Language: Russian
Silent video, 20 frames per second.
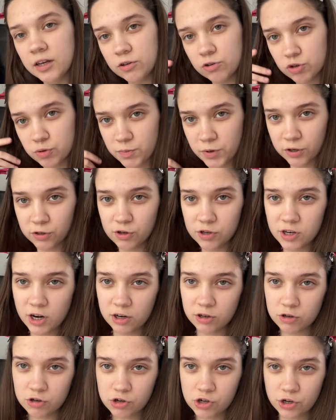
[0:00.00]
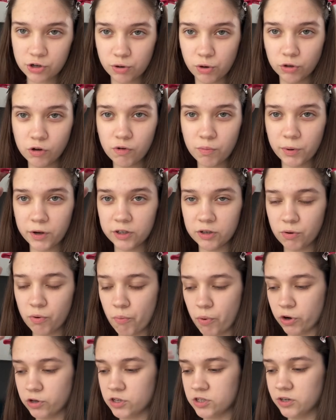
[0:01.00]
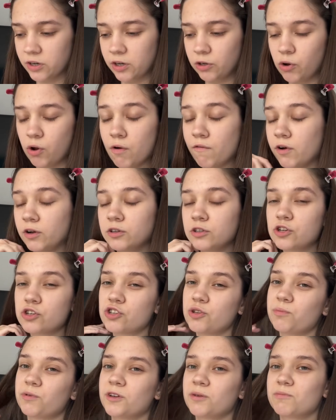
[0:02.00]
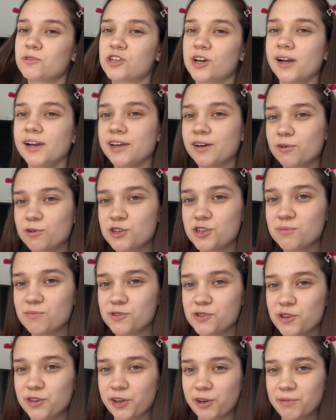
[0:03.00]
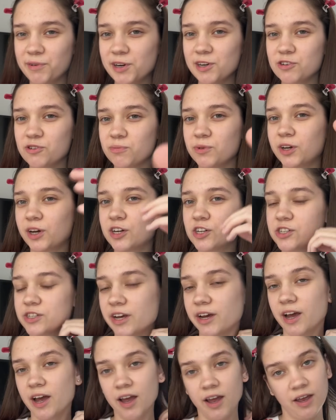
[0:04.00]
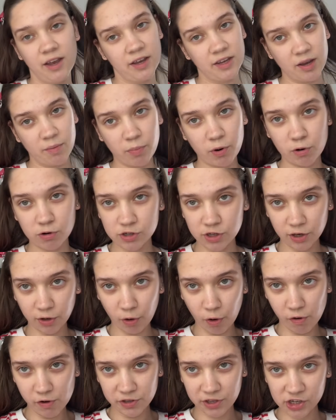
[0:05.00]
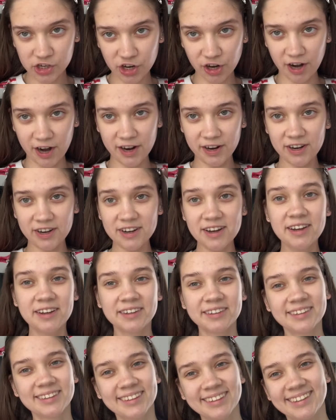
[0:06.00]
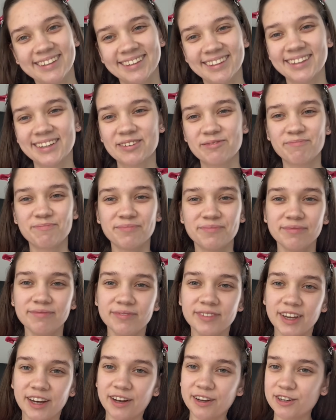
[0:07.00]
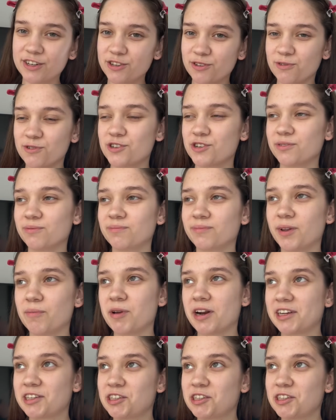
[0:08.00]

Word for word: не успела с утра досушить голову, поэтому просто заколола волосы, чтобы не мешали. Я очень смешно так выгляжу. Мне кажется, я похожа на кого то Шрека. Я, конечно, очень добра к